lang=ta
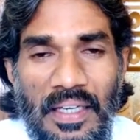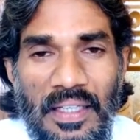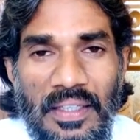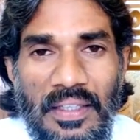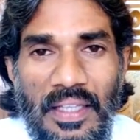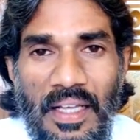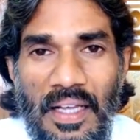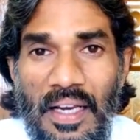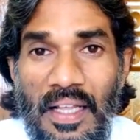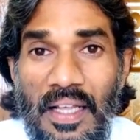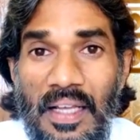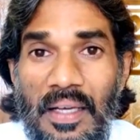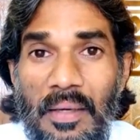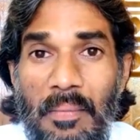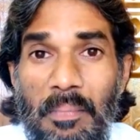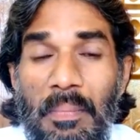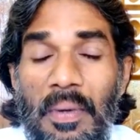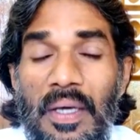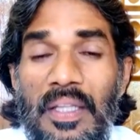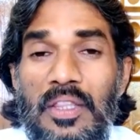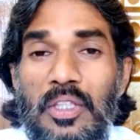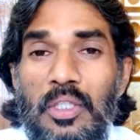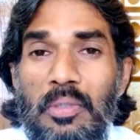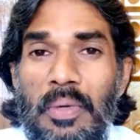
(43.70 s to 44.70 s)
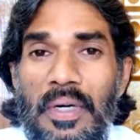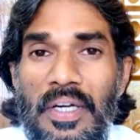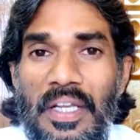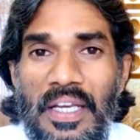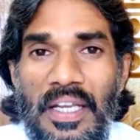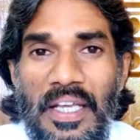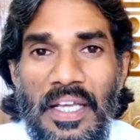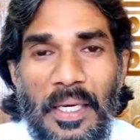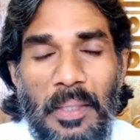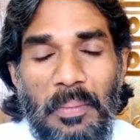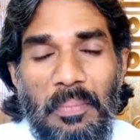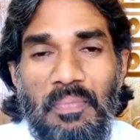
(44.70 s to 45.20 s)
ஏறத்தாழ பத்து
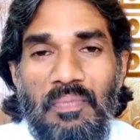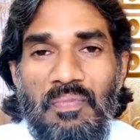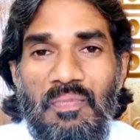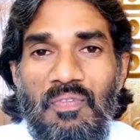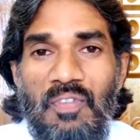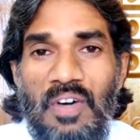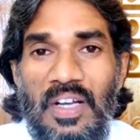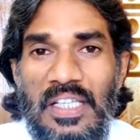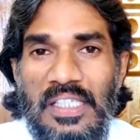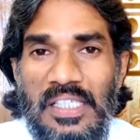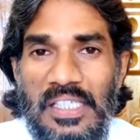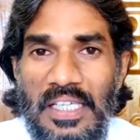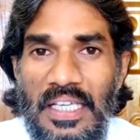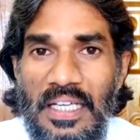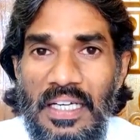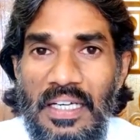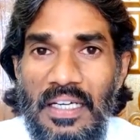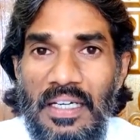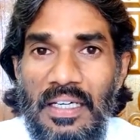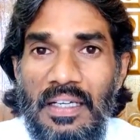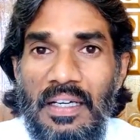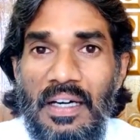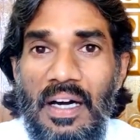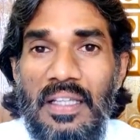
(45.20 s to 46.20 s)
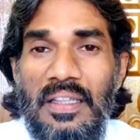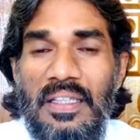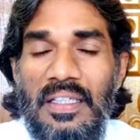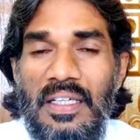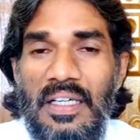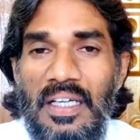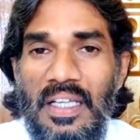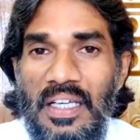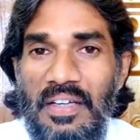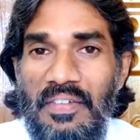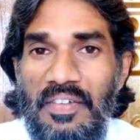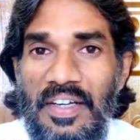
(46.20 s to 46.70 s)
மணி நேரம் வரிசையில்
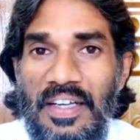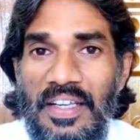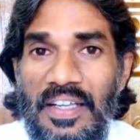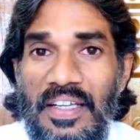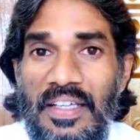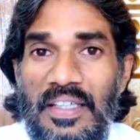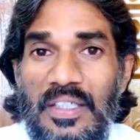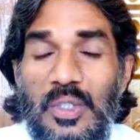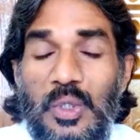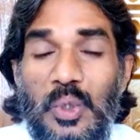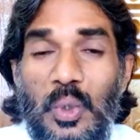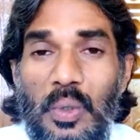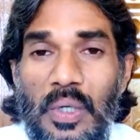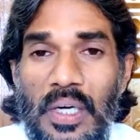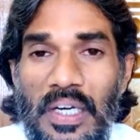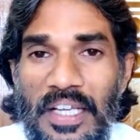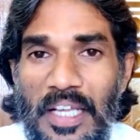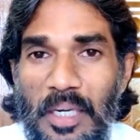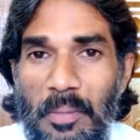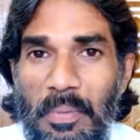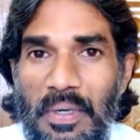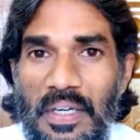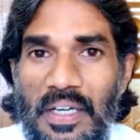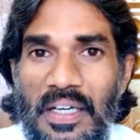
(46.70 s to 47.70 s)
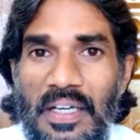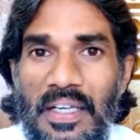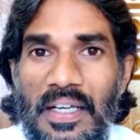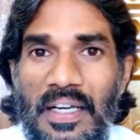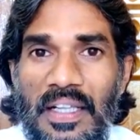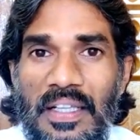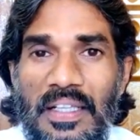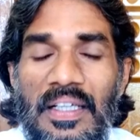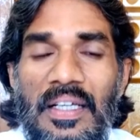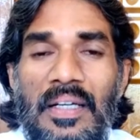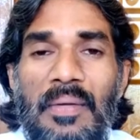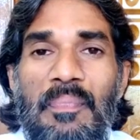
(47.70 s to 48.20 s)
காத்து கிடக்க வேண்டிய சூழல்
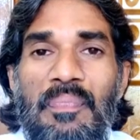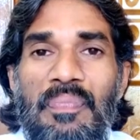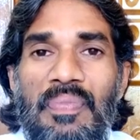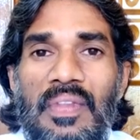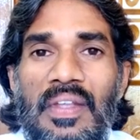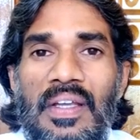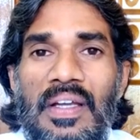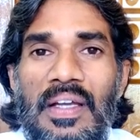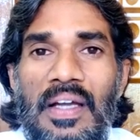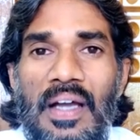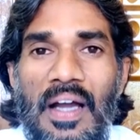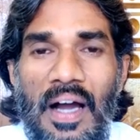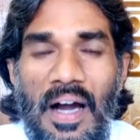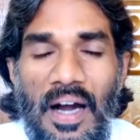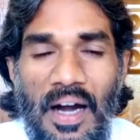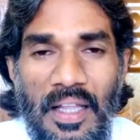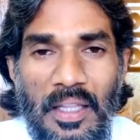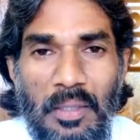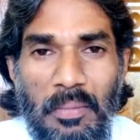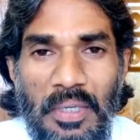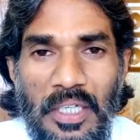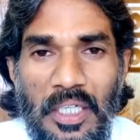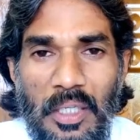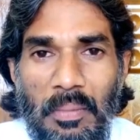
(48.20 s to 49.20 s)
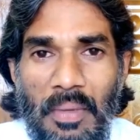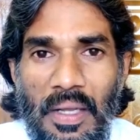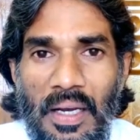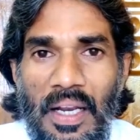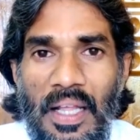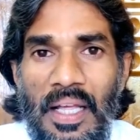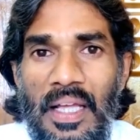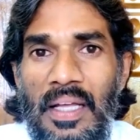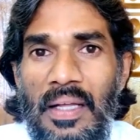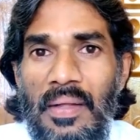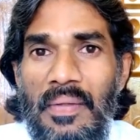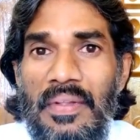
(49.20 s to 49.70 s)
ஏற்பட்டிருக்கிறது அது
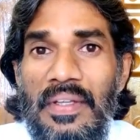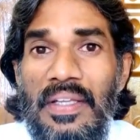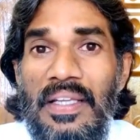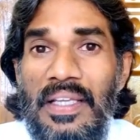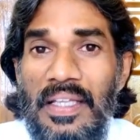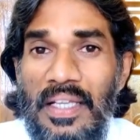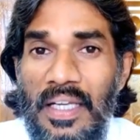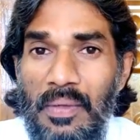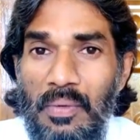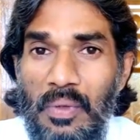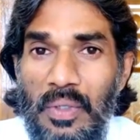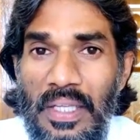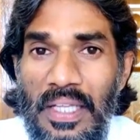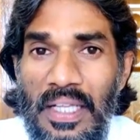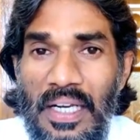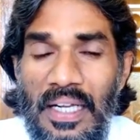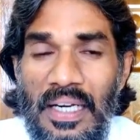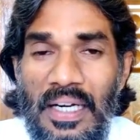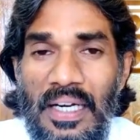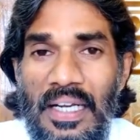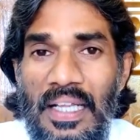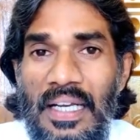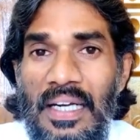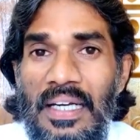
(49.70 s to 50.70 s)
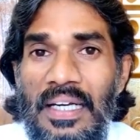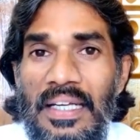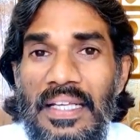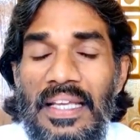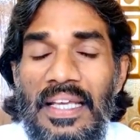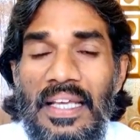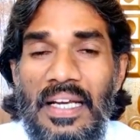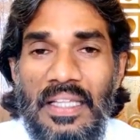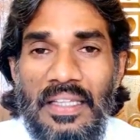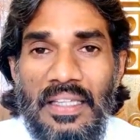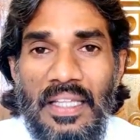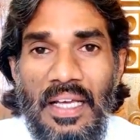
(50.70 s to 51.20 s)
மட்டுமல்ல இரவு நேரங்களில்
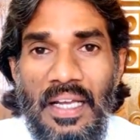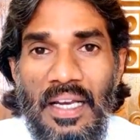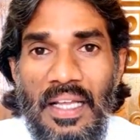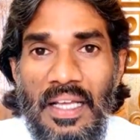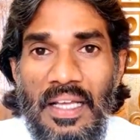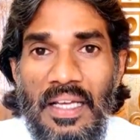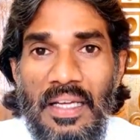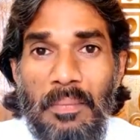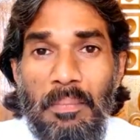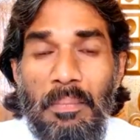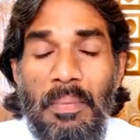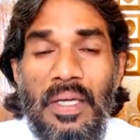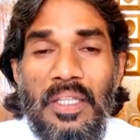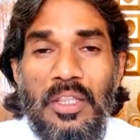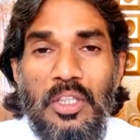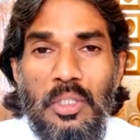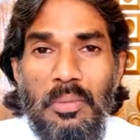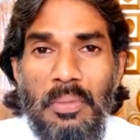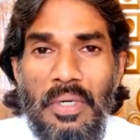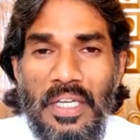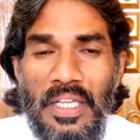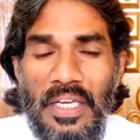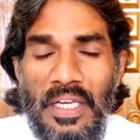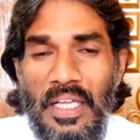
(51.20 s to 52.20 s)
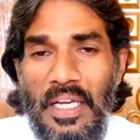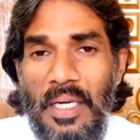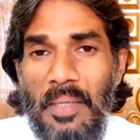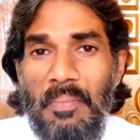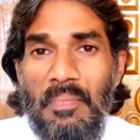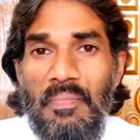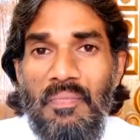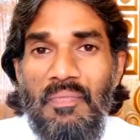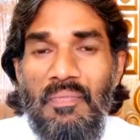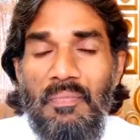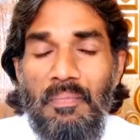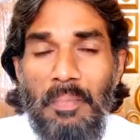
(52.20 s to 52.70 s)
ஏறத்தாழ பத்து மணி
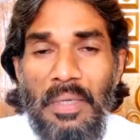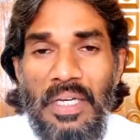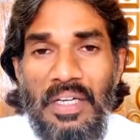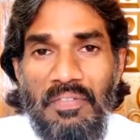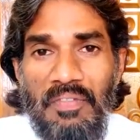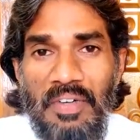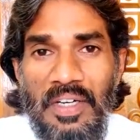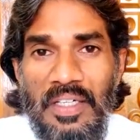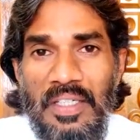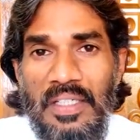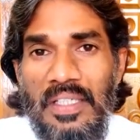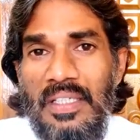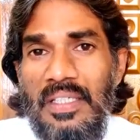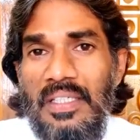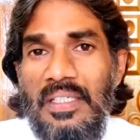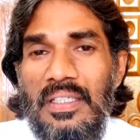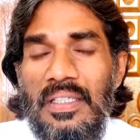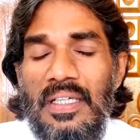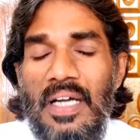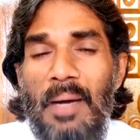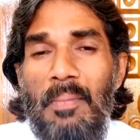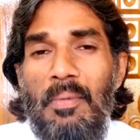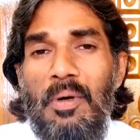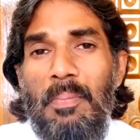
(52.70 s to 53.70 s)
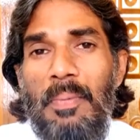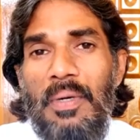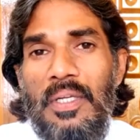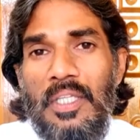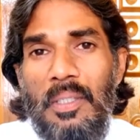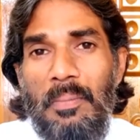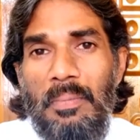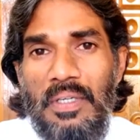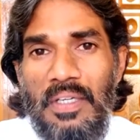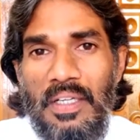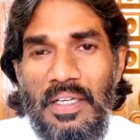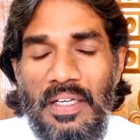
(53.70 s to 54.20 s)
நேரம் மின் வெட்டு
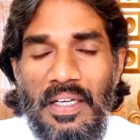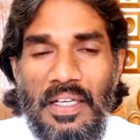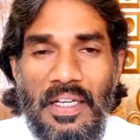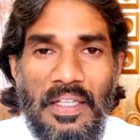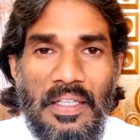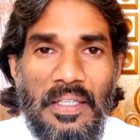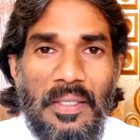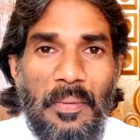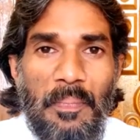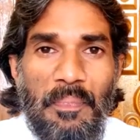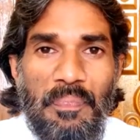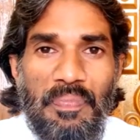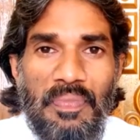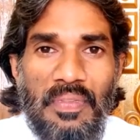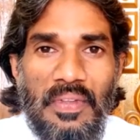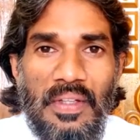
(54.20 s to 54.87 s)
அமுல்படுத்தப்பட்டிருக்கிறது